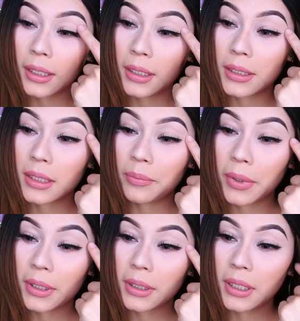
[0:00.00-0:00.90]
aquí en esta
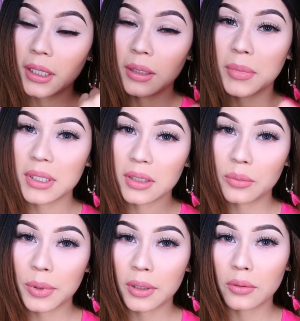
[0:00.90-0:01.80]
parte y más si
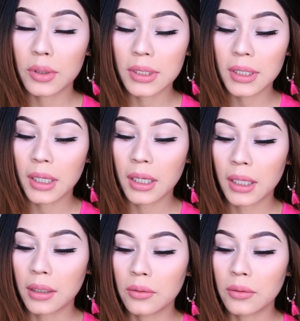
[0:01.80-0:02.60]
tu piel no, está,